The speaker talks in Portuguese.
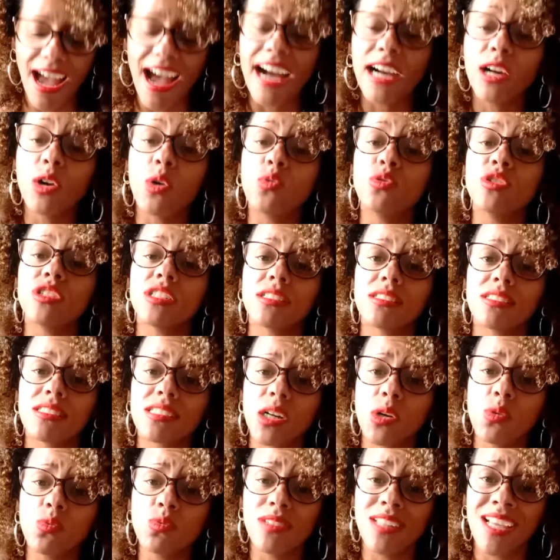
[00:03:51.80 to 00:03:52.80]
a
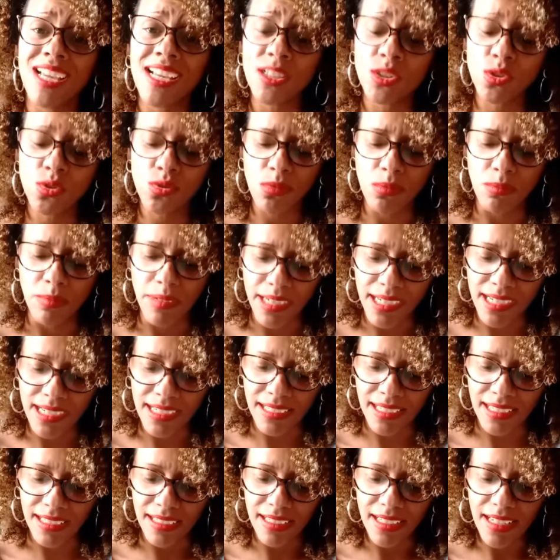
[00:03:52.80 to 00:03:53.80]
condição
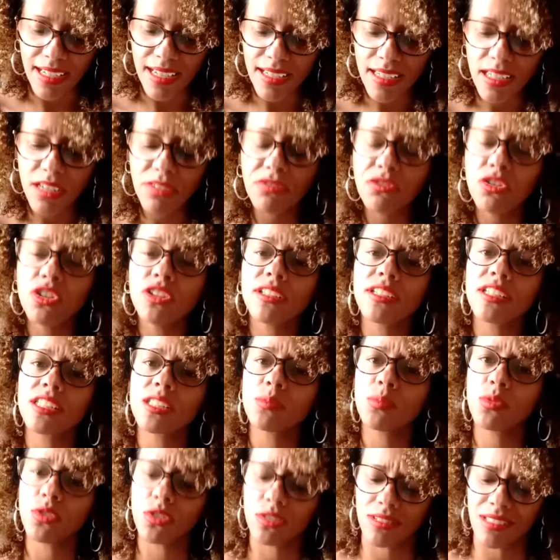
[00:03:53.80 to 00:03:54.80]
desumana que fui
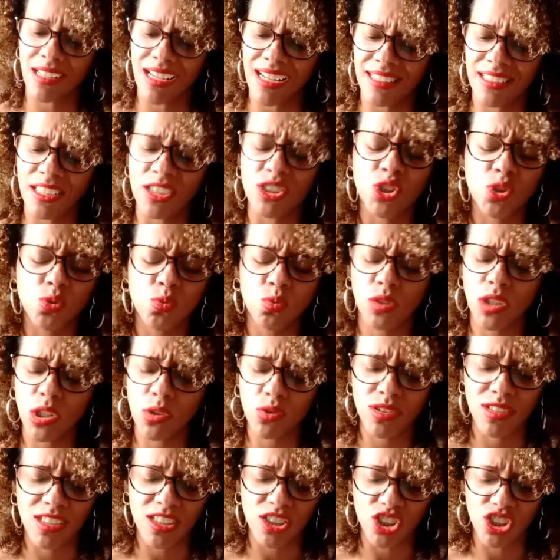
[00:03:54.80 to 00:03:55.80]
transportada junto
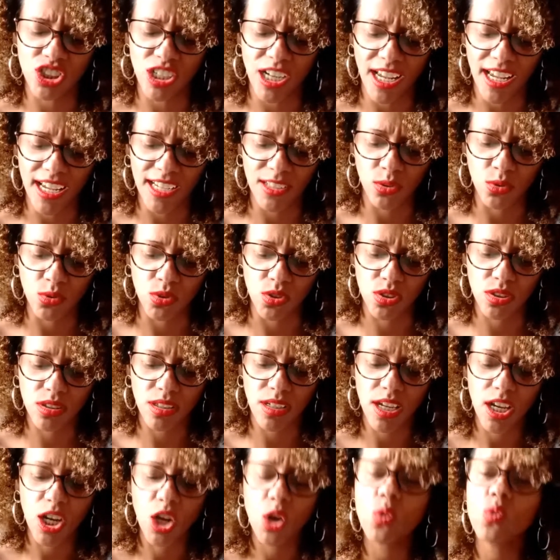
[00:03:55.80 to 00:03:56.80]
aos dejetos,
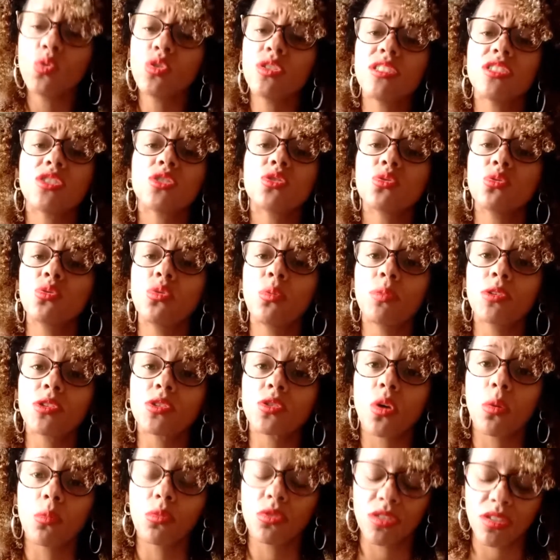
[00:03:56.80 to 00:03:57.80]
os estupros
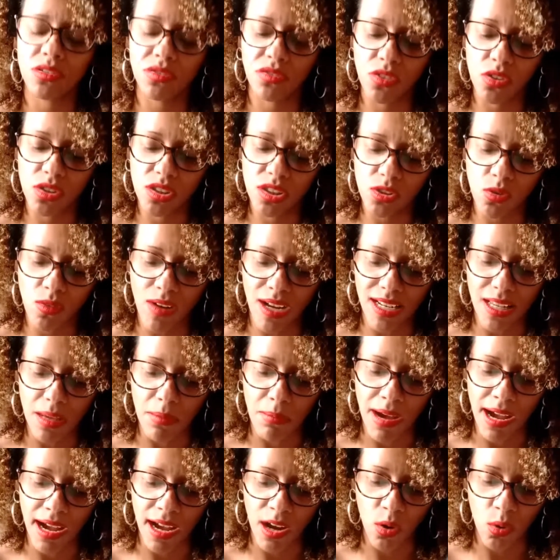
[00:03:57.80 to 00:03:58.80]
como se fosse um
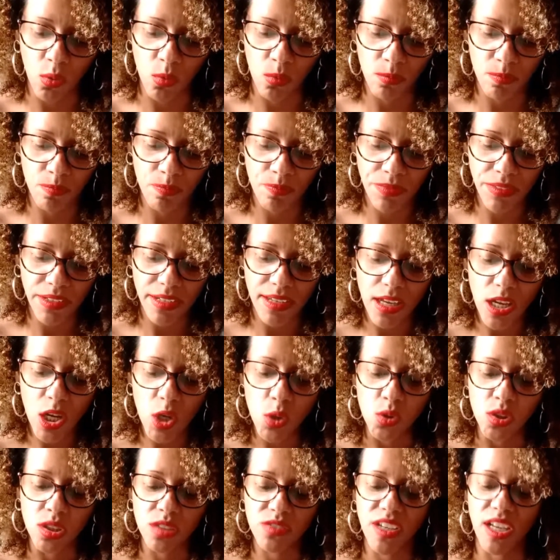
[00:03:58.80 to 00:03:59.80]
animal,
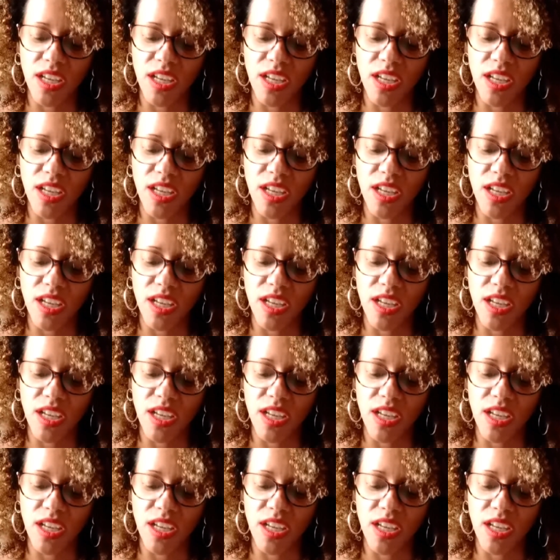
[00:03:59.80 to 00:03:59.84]
os